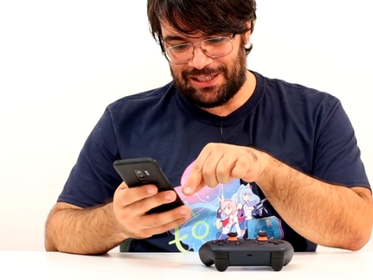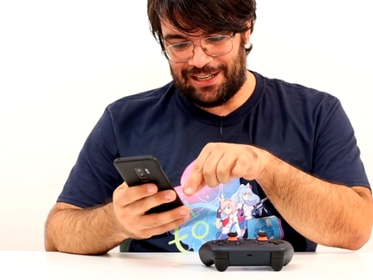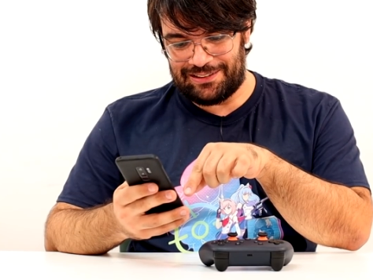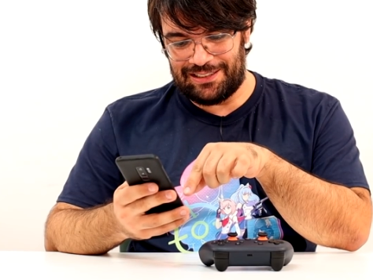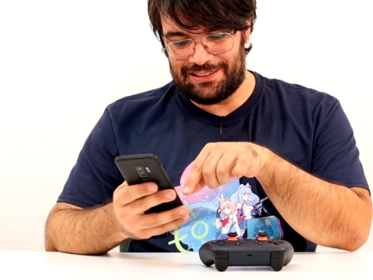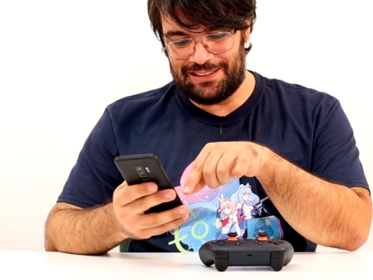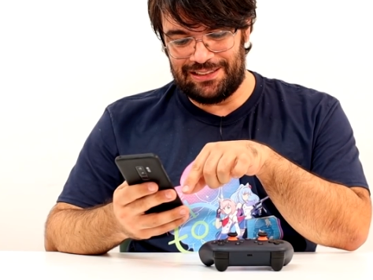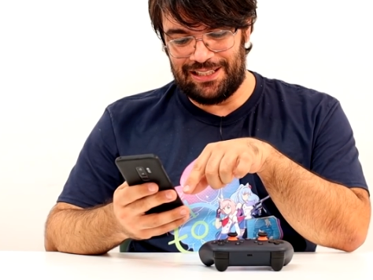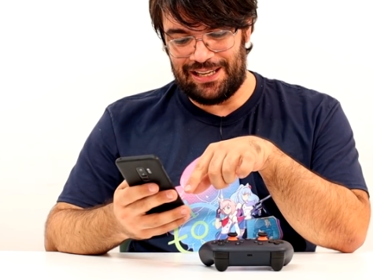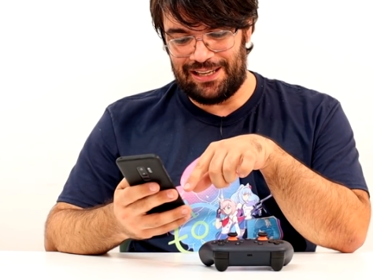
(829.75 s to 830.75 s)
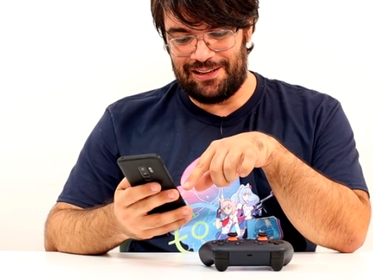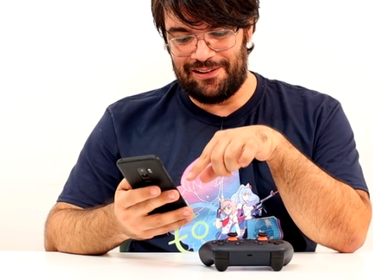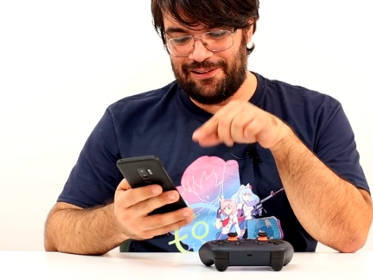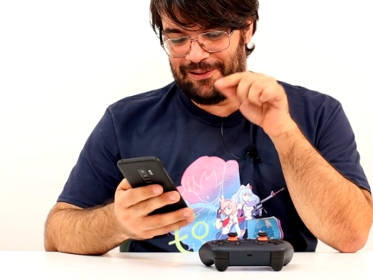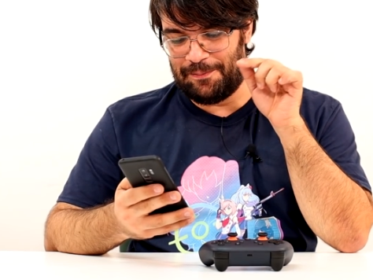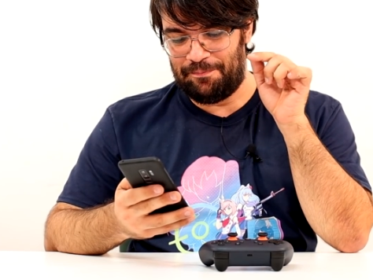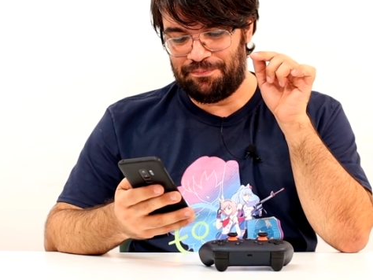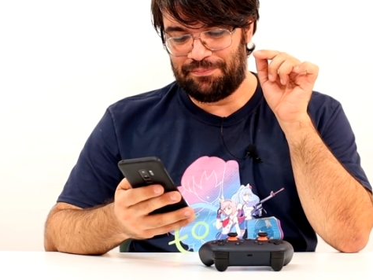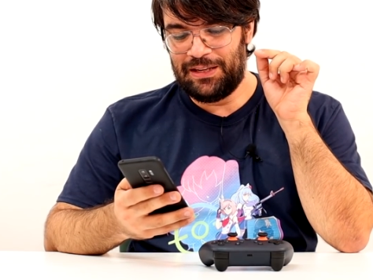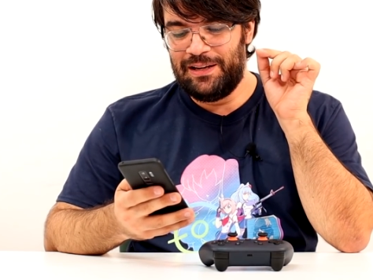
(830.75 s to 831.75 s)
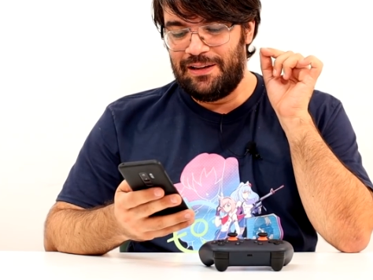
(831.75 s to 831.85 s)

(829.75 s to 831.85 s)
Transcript: Trattasi dei, ehm,